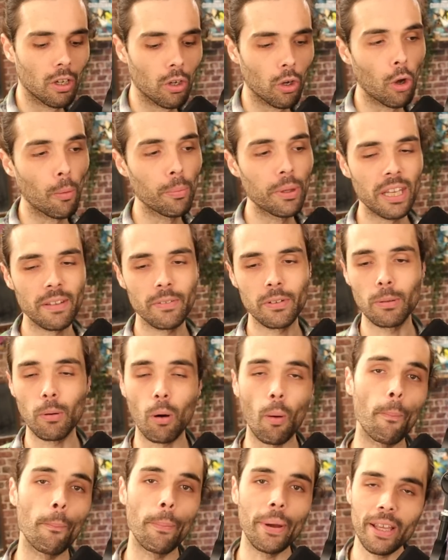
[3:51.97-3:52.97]
est euh, bien
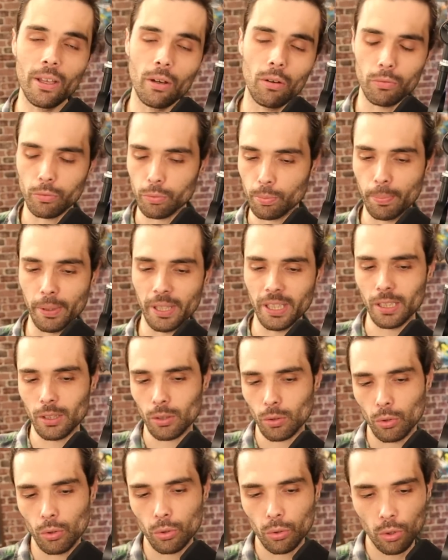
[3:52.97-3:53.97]
évidemment payant. Vous
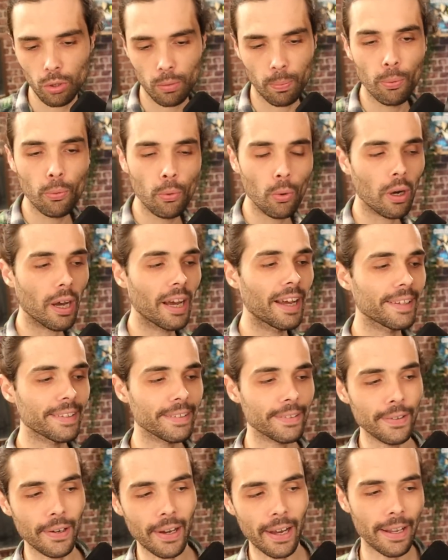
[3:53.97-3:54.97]
payez sur le truc pour
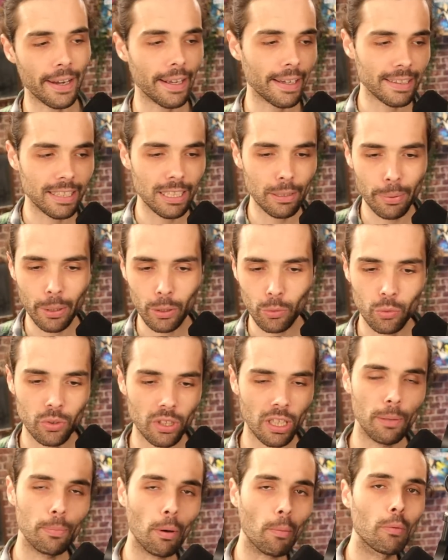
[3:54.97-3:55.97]
être alerté par
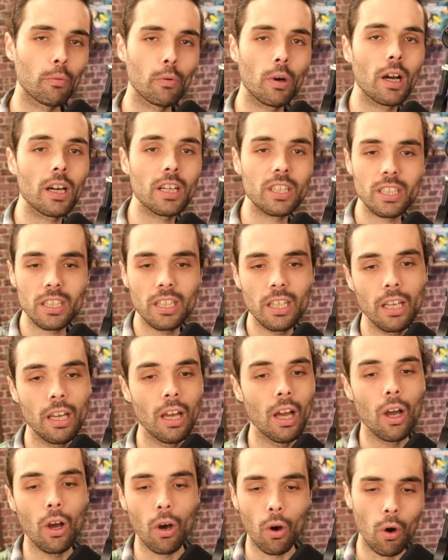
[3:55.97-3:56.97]
tout ça et pour pouvoir
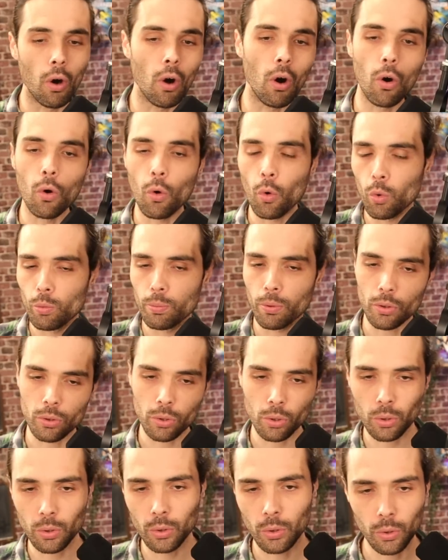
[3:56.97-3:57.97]
acheter euh, en groupe
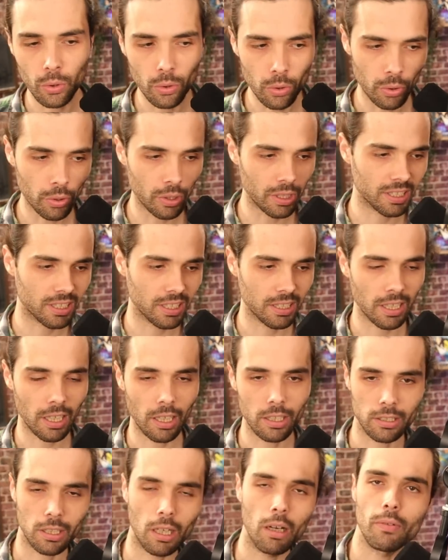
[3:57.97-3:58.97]
entre eux,
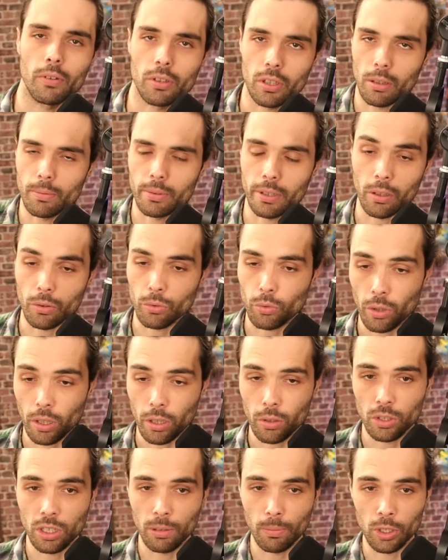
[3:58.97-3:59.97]
etc., etc. Enfin, c'est comme ça en tout
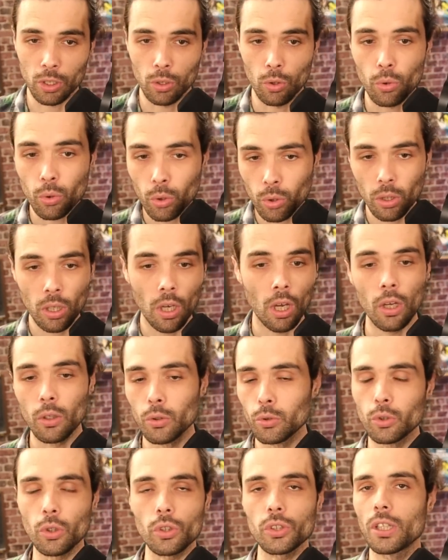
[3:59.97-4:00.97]
cas que j'imagine le truc.
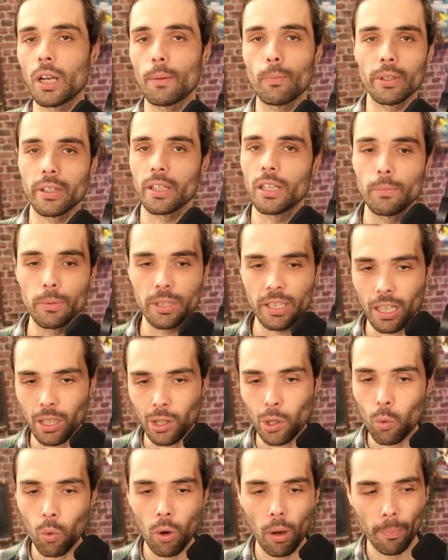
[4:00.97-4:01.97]
Du genre, si la boîte est limitée
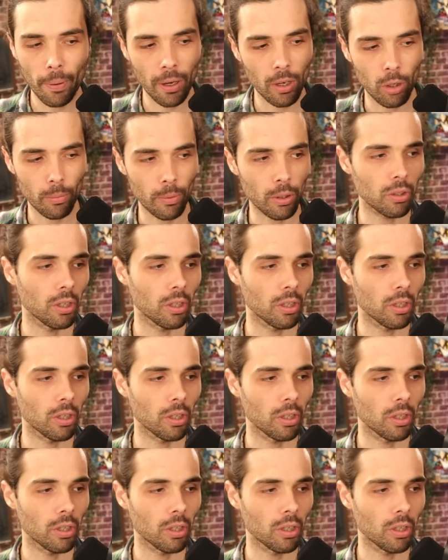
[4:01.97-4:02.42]
à 3 par